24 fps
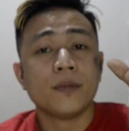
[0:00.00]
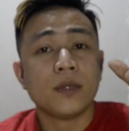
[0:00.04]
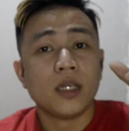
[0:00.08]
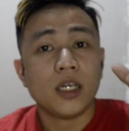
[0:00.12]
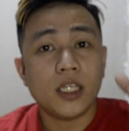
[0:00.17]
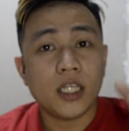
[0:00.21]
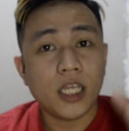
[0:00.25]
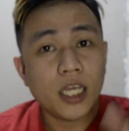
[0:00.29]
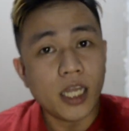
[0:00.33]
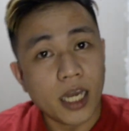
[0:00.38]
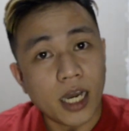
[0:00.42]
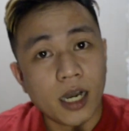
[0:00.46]

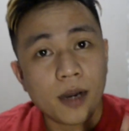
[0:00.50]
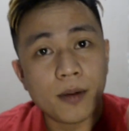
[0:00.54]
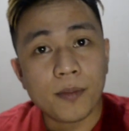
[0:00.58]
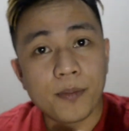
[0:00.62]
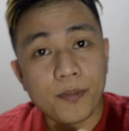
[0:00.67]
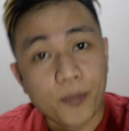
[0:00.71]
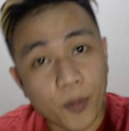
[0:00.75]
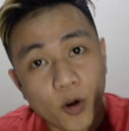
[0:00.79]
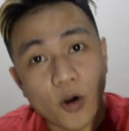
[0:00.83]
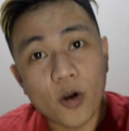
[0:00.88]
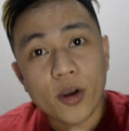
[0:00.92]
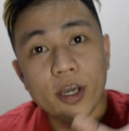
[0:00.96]
hindi lang
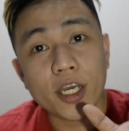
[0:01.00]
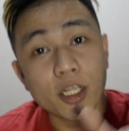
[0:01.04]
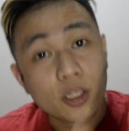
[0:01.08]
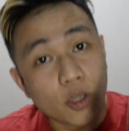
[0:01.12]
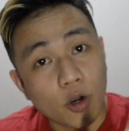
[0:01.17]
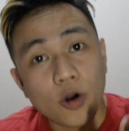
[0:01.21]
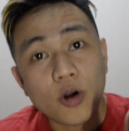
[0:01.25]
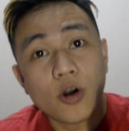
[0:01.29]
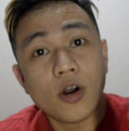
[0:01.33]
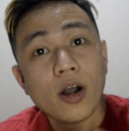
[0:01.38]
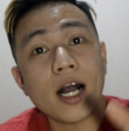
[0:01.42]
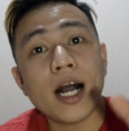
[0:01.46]
po
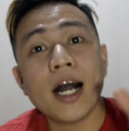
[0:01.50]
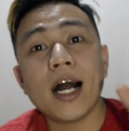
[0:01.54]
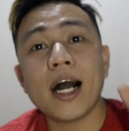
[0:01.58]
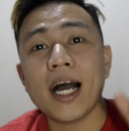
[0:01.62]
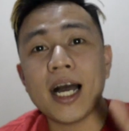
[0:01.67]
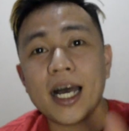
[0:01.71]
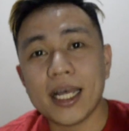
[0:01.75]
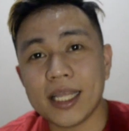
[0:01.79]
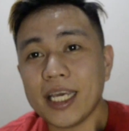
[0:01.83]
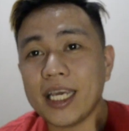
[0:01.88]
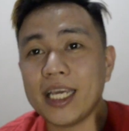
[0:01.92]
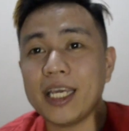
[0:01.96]
ito ang
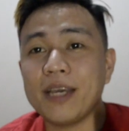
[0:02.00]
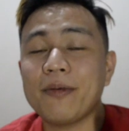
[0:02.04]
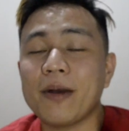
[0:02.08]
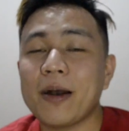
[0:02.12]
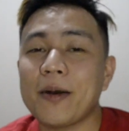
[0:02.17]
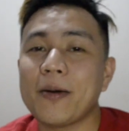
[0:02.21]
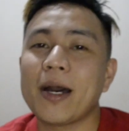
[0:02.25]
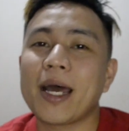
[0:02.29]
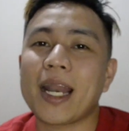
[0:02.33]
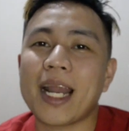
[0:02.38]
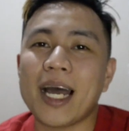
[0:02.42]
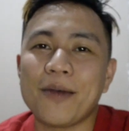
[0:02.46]
ating
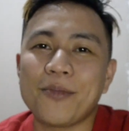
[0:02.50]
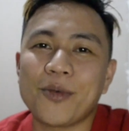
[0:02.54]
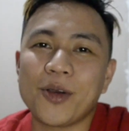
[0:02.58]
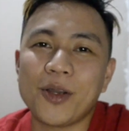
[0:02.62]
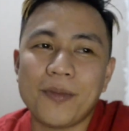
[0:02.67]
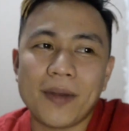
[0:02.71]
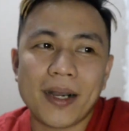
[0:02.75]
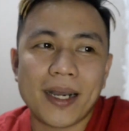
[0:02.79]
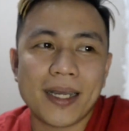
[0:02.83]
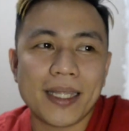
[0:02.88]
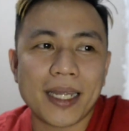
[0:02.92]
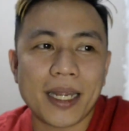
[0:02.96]
ipaparapol
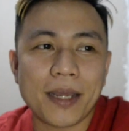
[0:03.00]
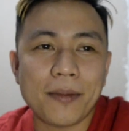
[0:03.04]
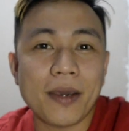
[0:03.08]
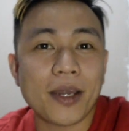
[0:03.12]
mga dre.